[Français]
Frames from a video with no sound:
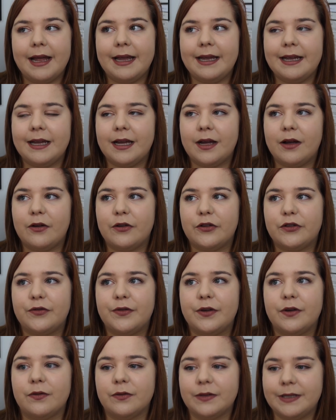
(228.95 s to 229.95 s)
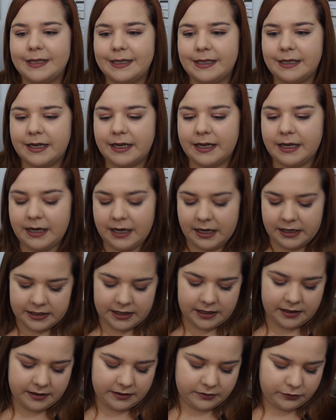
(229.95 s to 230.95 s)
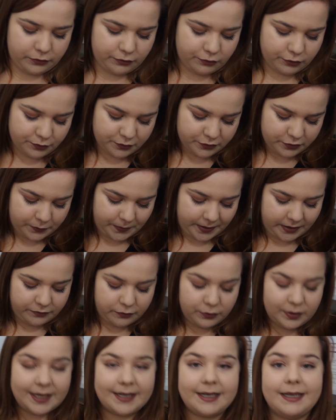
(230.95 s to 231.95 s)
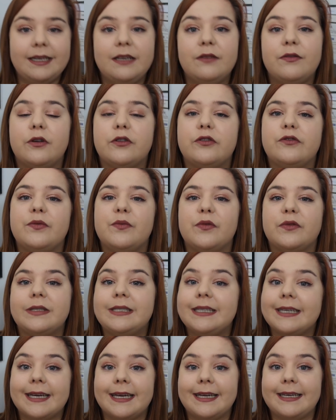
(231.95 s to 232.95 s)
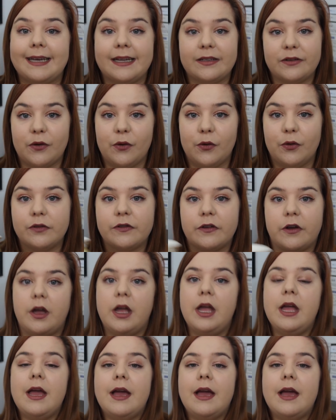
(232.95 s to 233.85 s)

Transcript: et euh, je vais en tirer, là du coup je me suis prévu 4 livres, je vais m'en tirer 4 autres